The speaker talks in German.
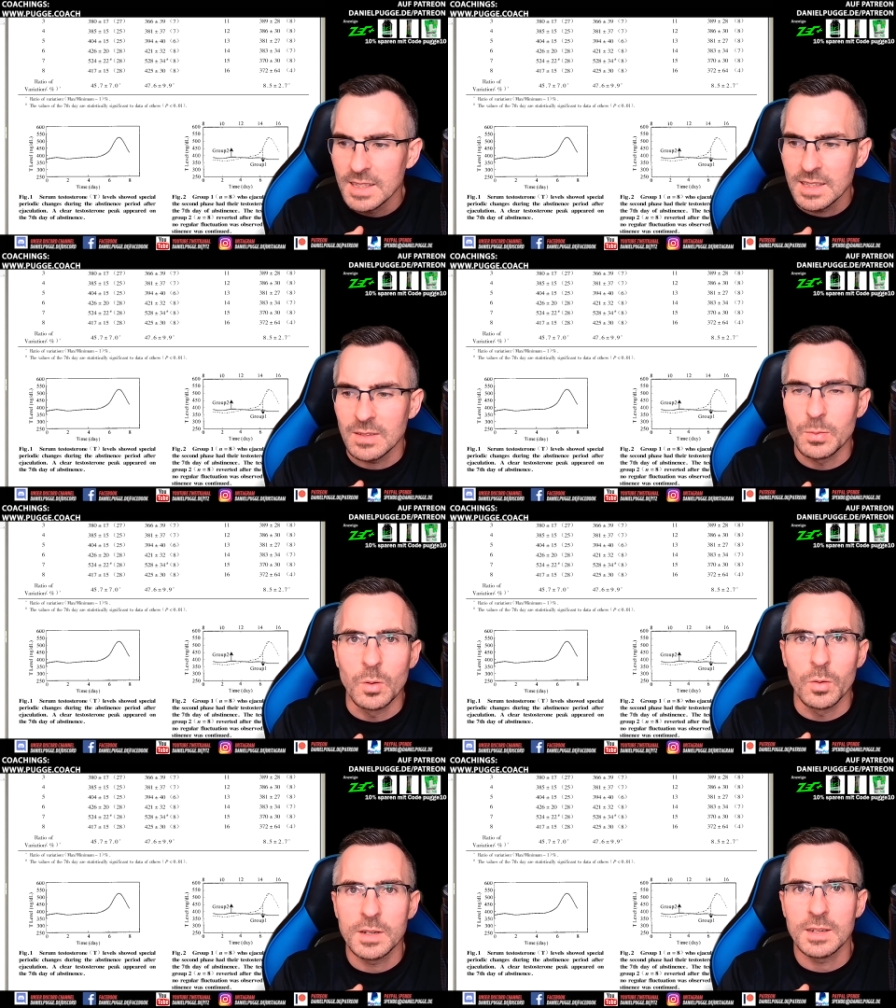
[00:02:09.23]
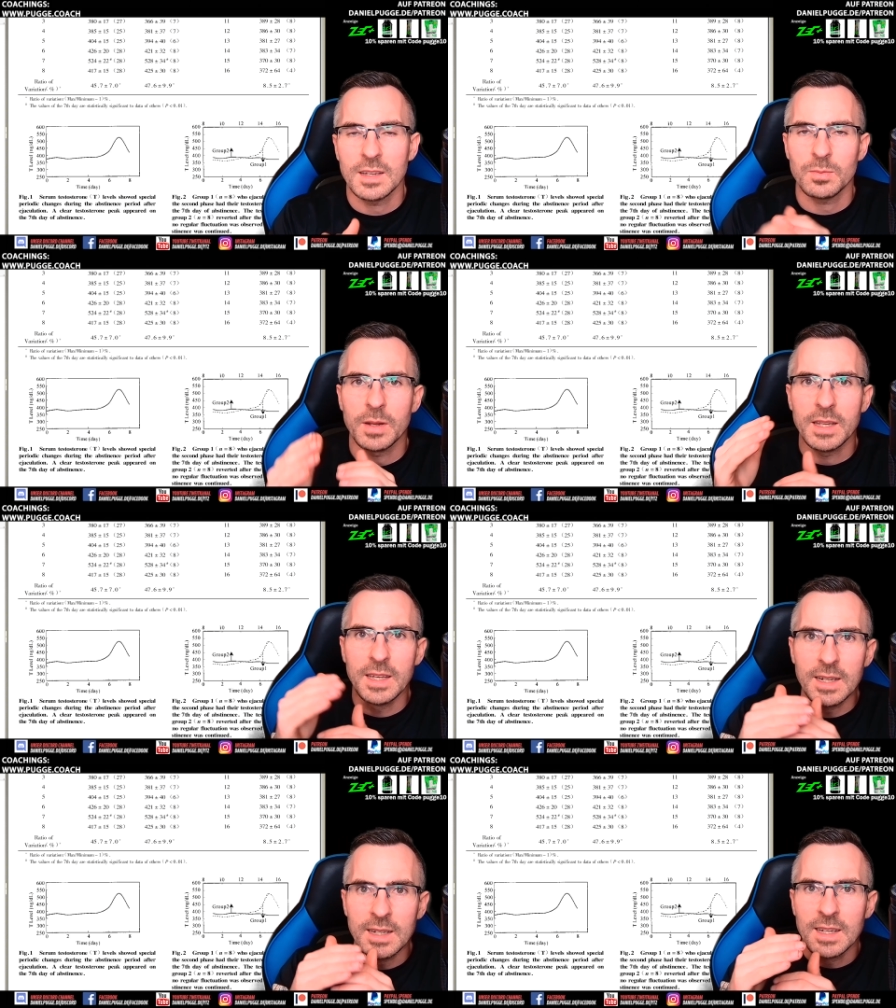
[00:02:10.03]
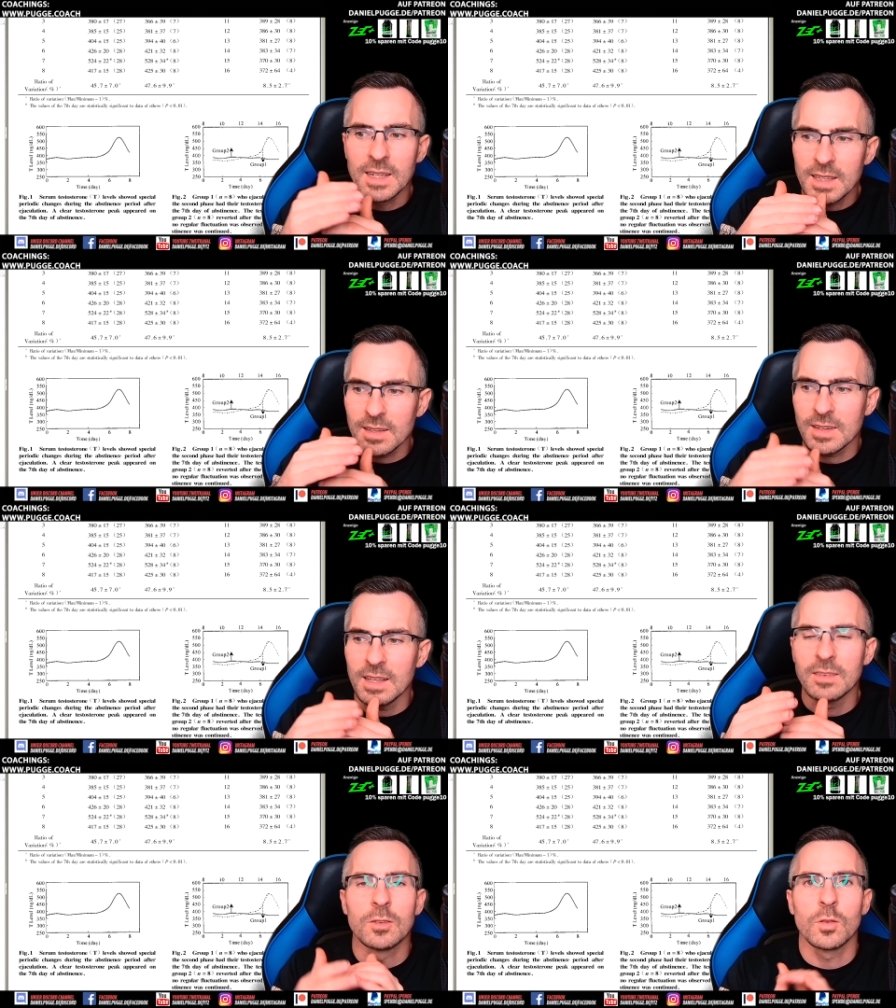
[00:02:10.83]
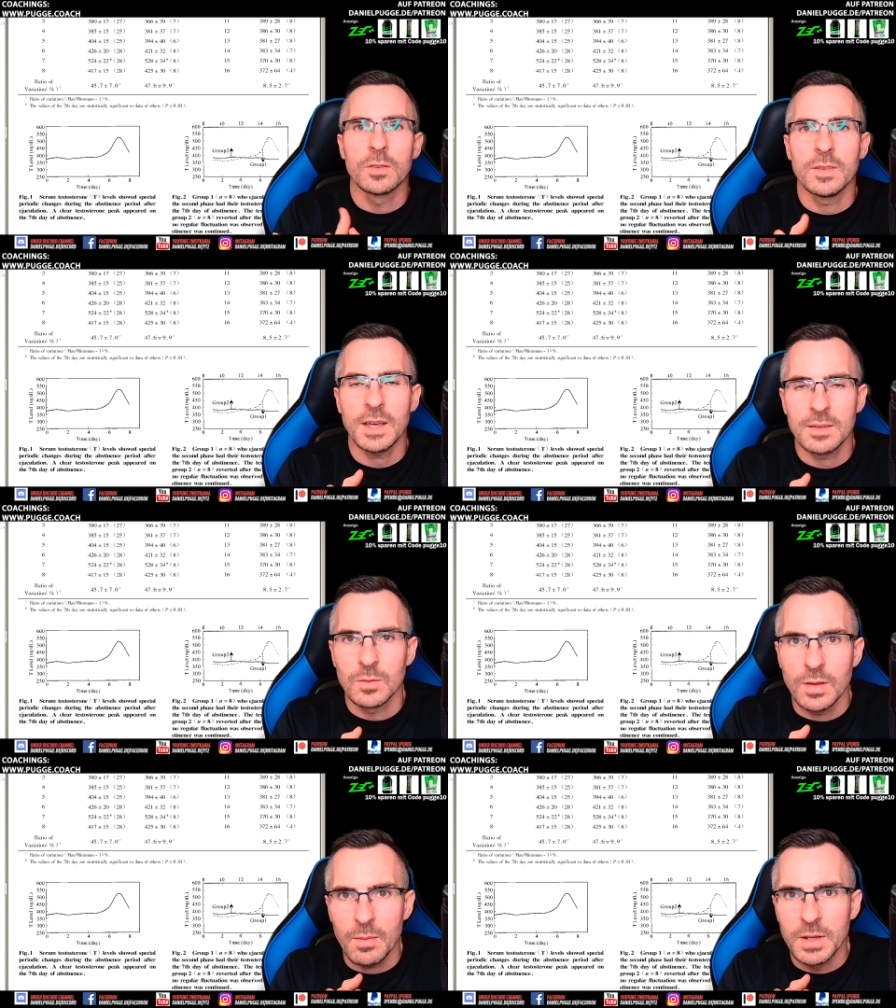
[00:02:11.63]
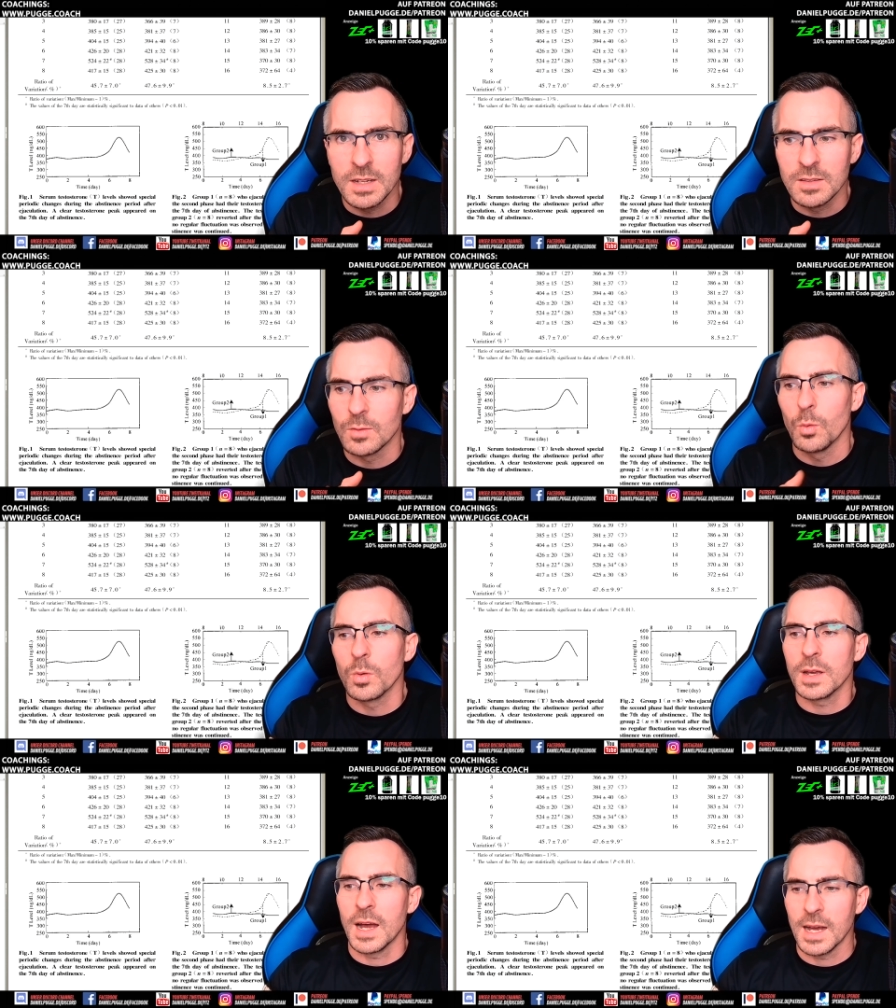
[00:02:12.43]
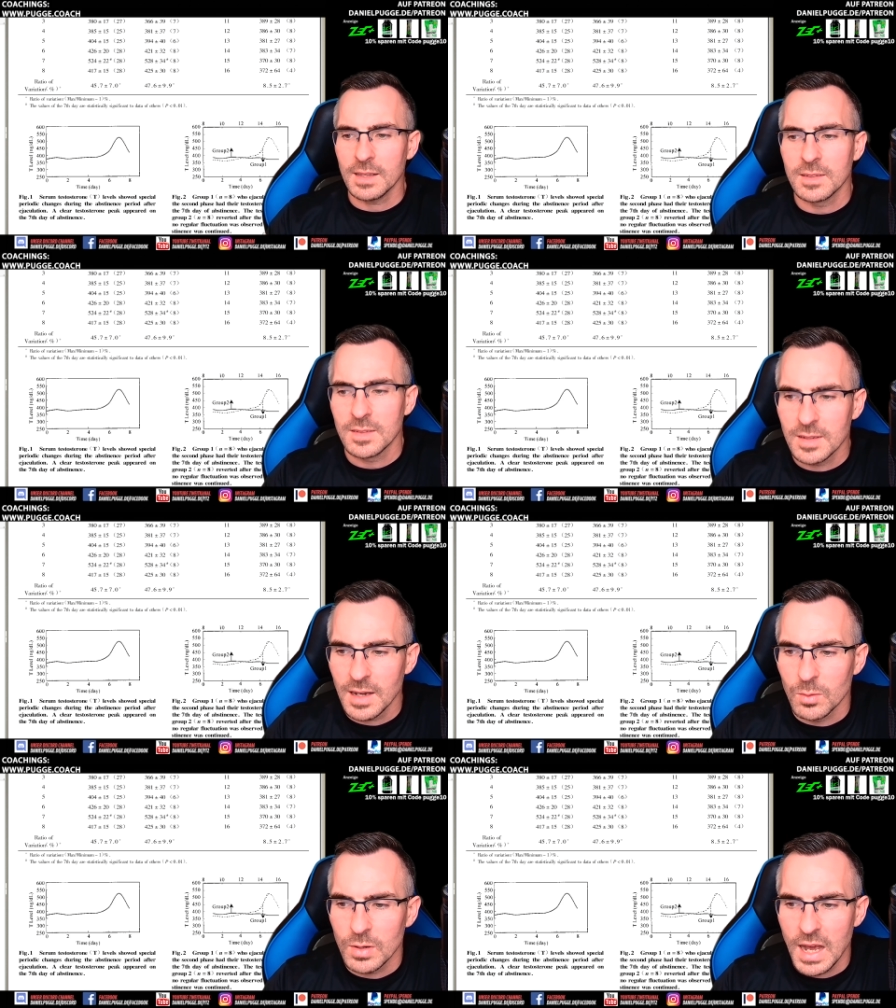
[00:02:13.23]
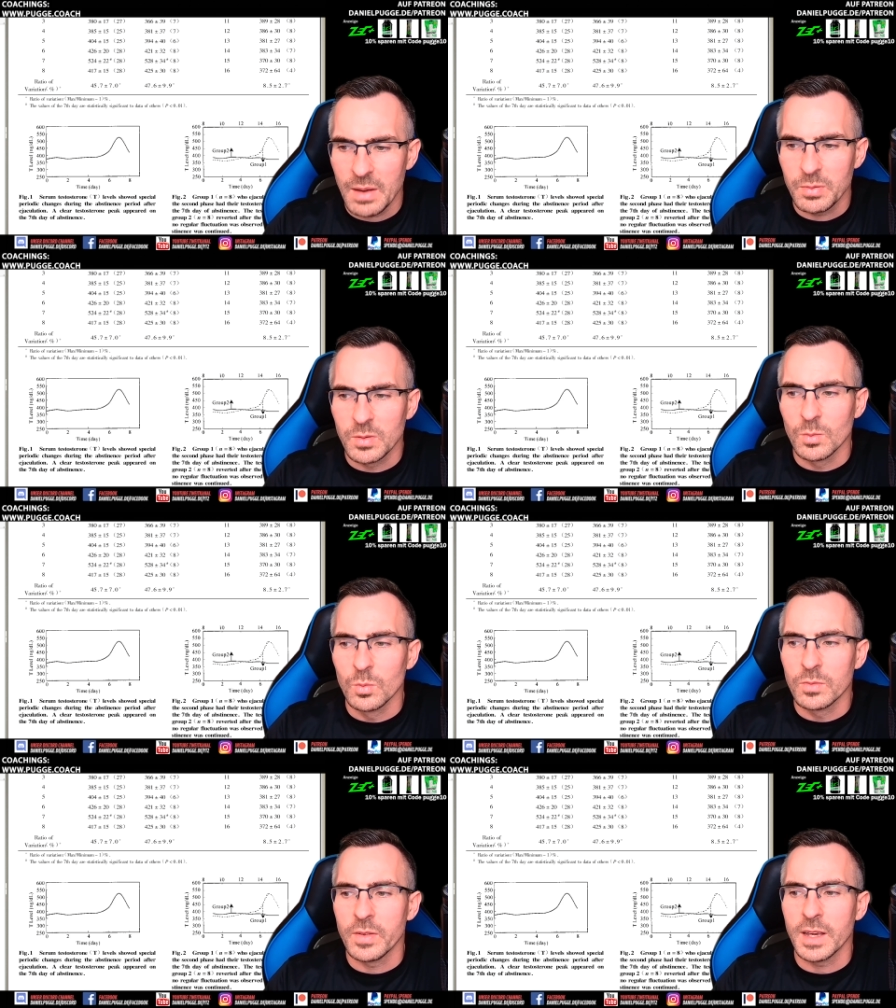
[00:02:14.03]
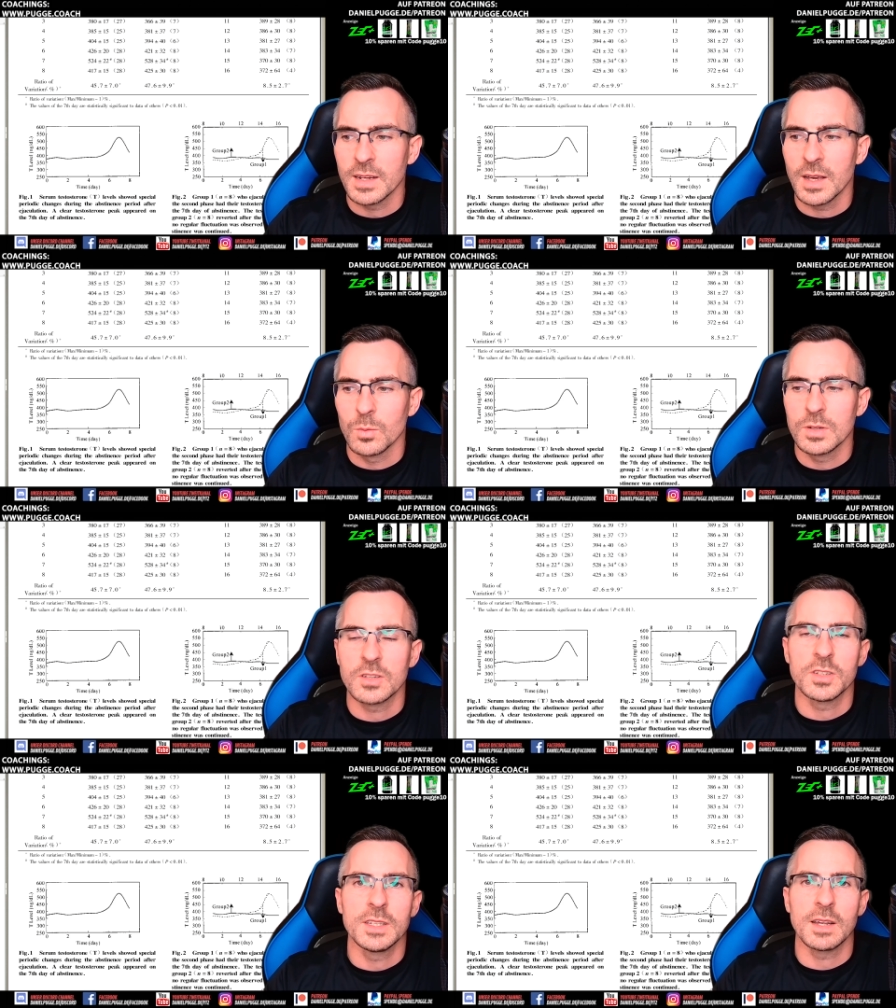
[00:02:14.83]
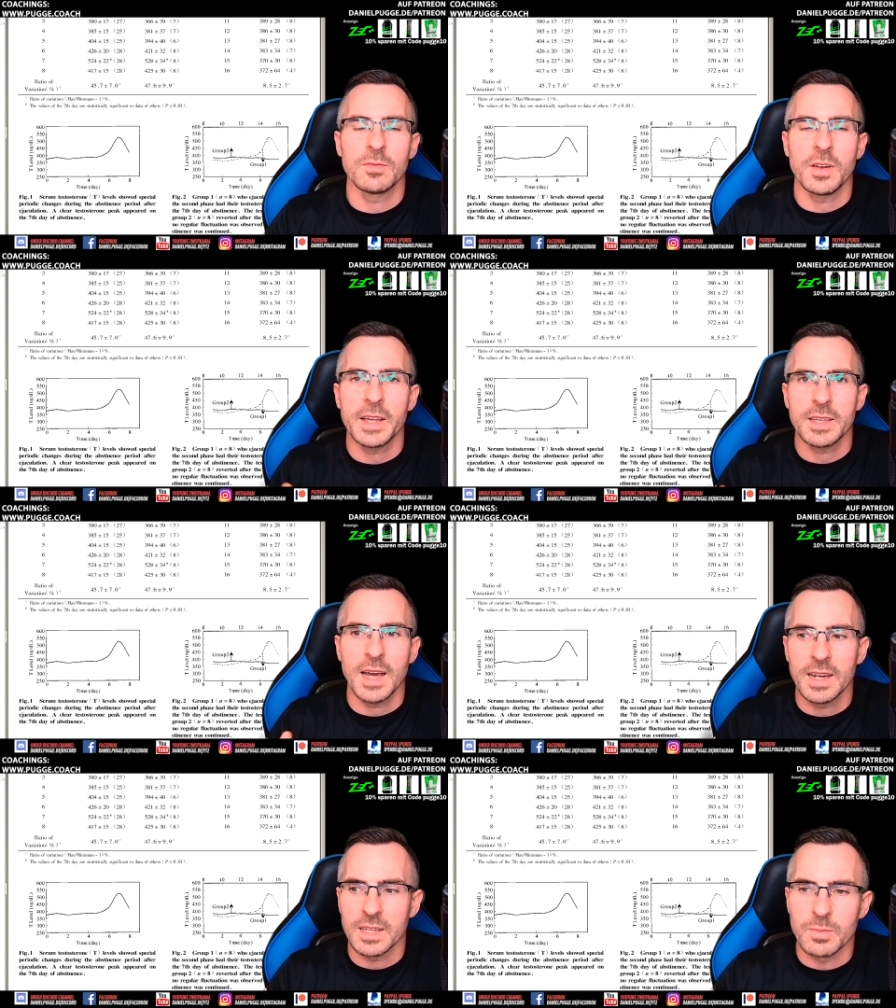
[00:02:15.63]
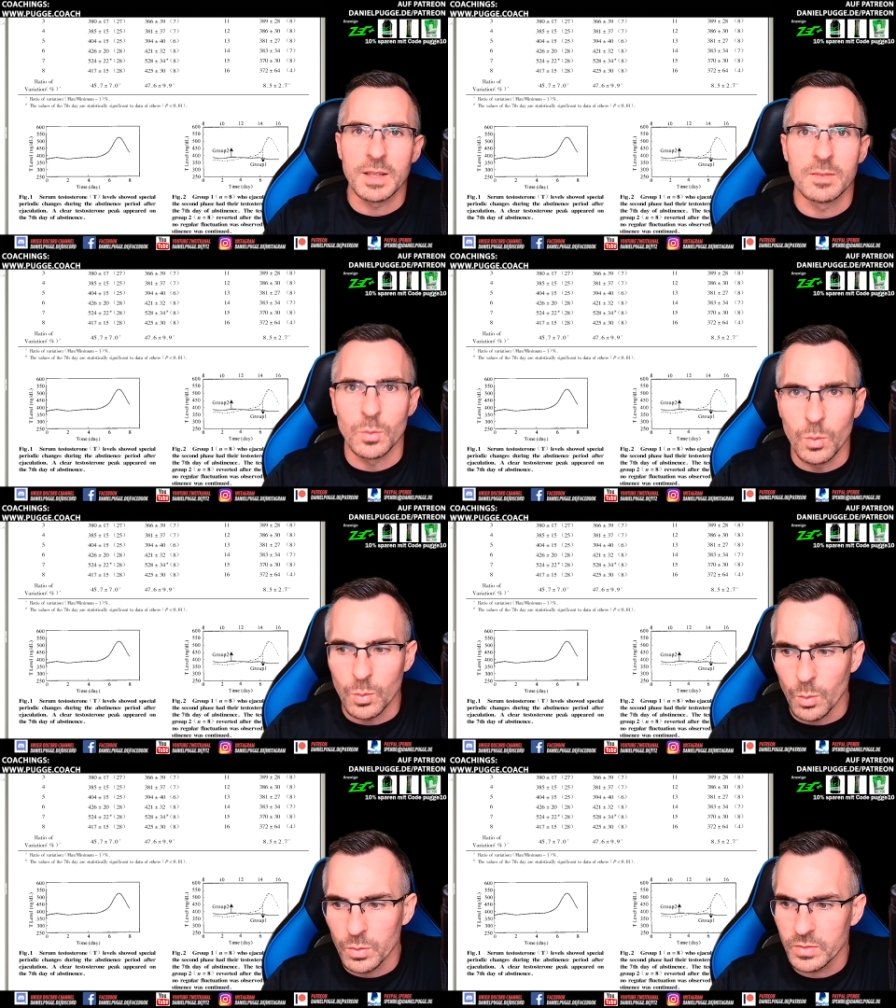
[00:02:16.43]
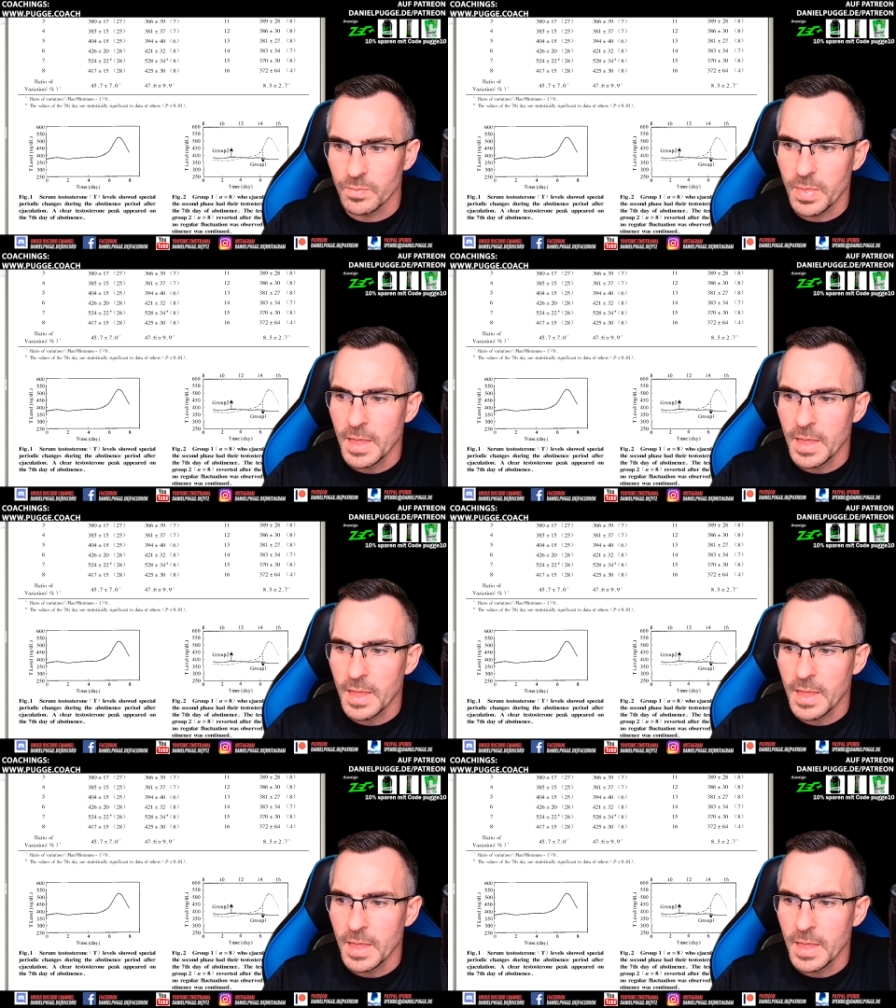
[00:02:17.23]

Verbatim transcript: Das bedeutet, dass man hier das Ganze schon sehr zusammengezogen hat. Ja, und absolut wäre der Unterschied dann vielleicht gar nicht mal so groß.